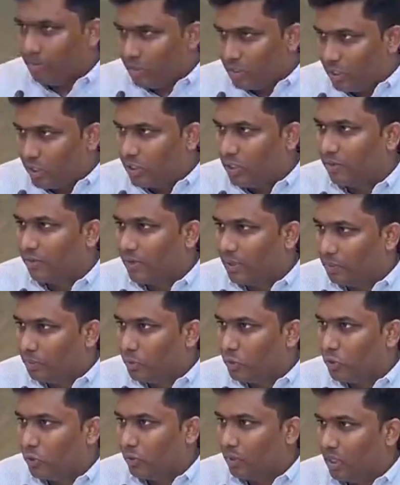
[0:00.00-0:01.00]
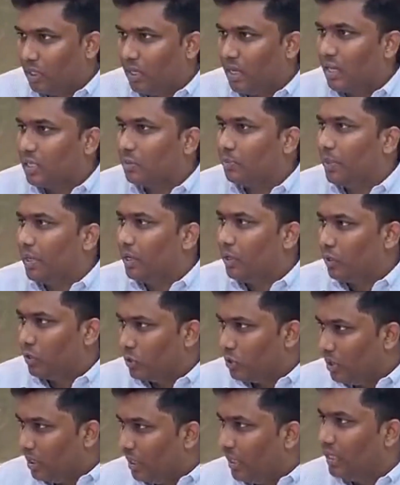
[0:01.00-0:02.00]
అడ్మినిస్ట్రేషన్ వైపు నుంచి కూడా లాస్ట్ పది
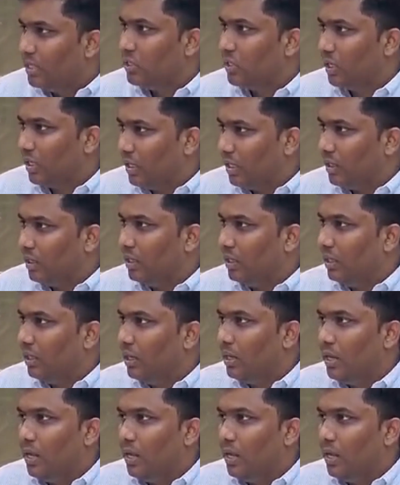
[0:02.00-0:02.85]
రోజుల్లో ఏం జరిగింది